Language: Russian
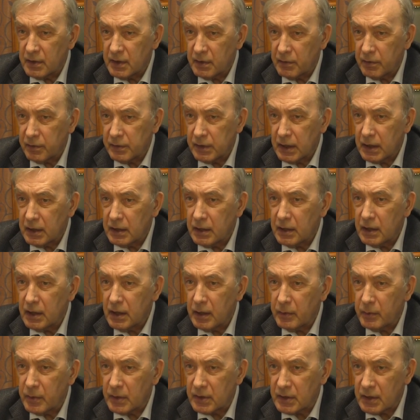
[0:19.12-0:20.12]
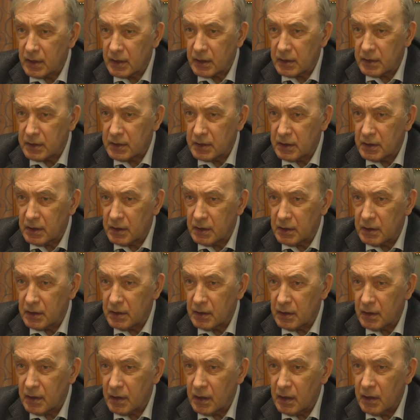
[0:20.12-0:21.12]
в тандеме с Россией.
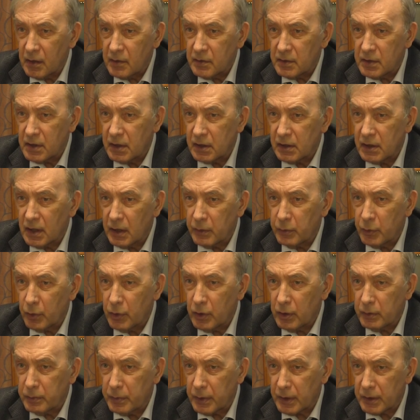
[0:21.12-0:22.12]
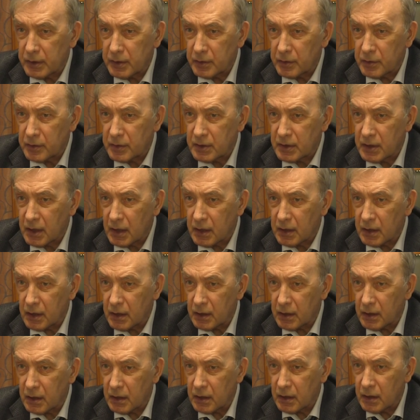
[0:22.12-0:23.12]
Всегда будет
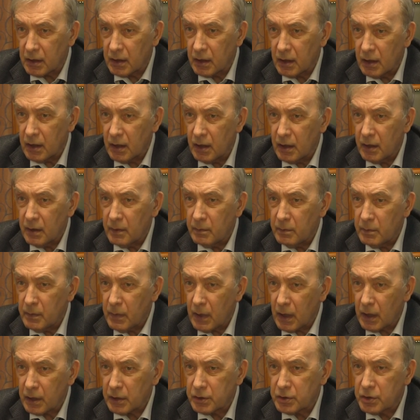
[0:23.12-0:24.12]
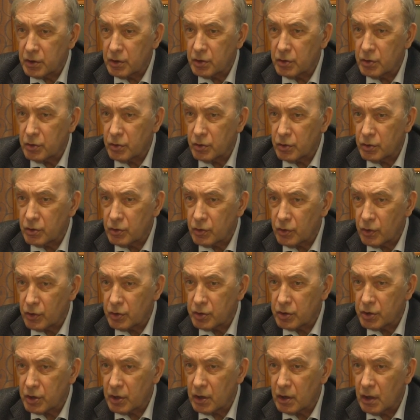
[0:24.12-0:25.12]
противостояние. Мягче, чуть
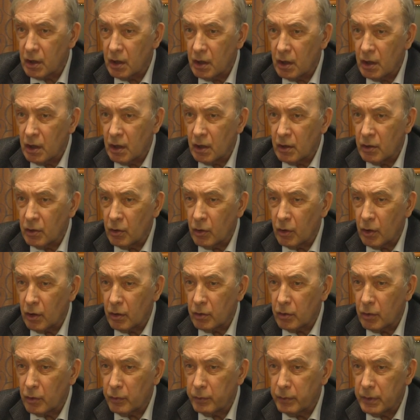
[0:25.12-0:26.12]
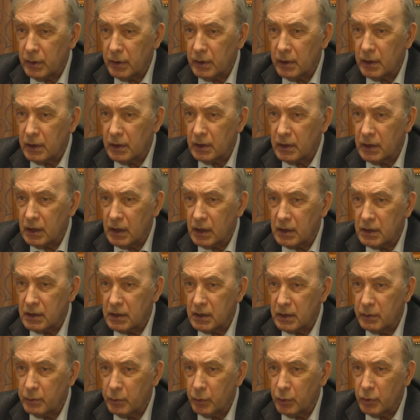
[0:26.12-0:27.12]
жестче, но оно было,
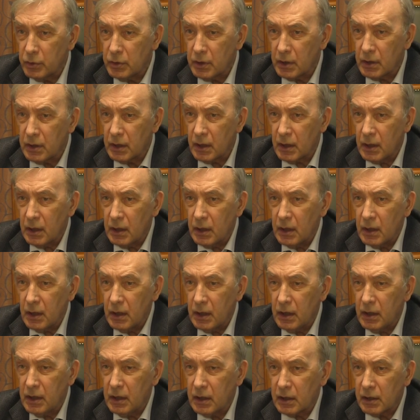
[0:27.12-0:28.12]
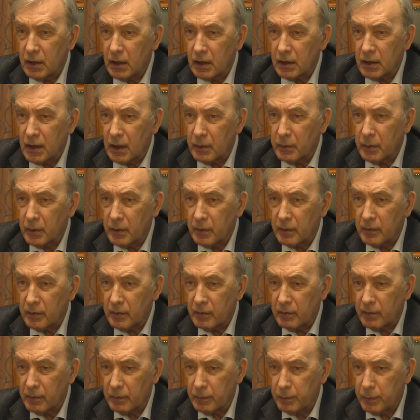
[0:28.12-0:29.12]
есть и будет. И никогда мы
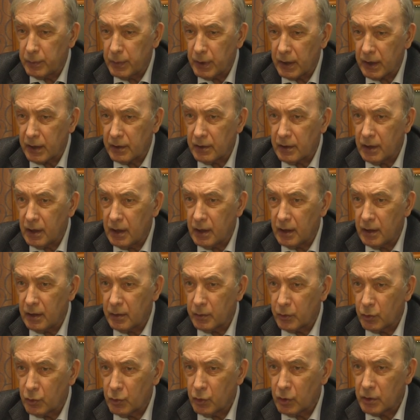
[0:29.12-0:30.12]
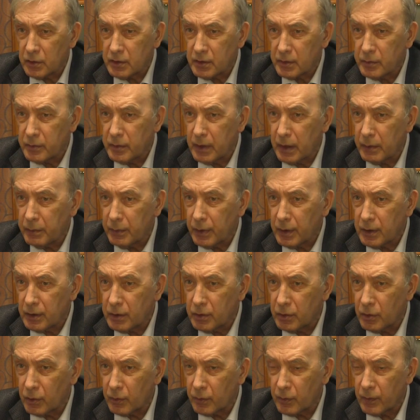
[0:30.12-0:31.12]
параллельным курсом не
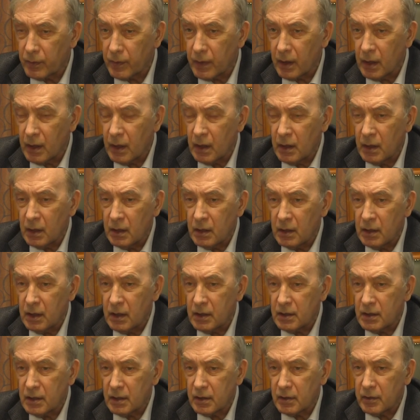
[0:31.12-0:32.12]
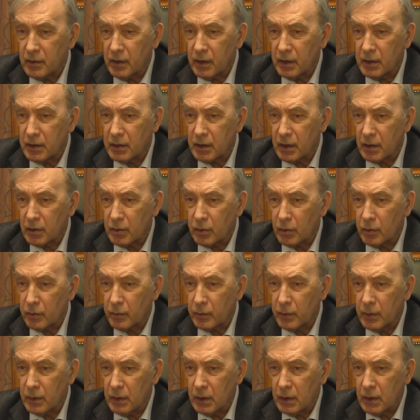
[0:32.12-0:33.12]
пойдем. Если говорить о
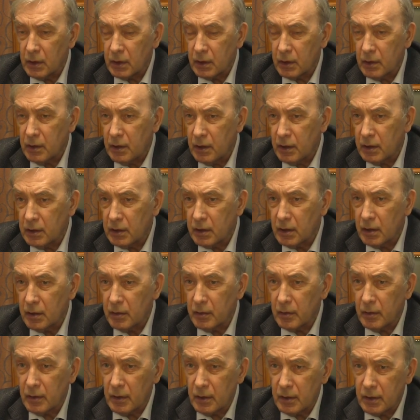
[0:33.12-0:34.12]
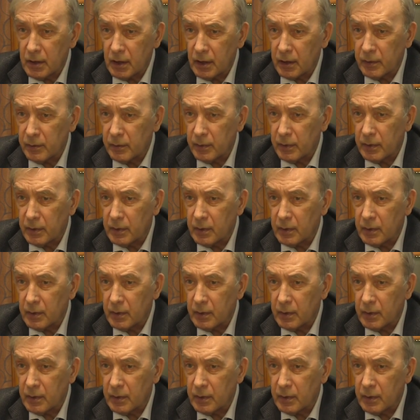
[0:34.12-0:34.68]
том, Клинтон или Трамп,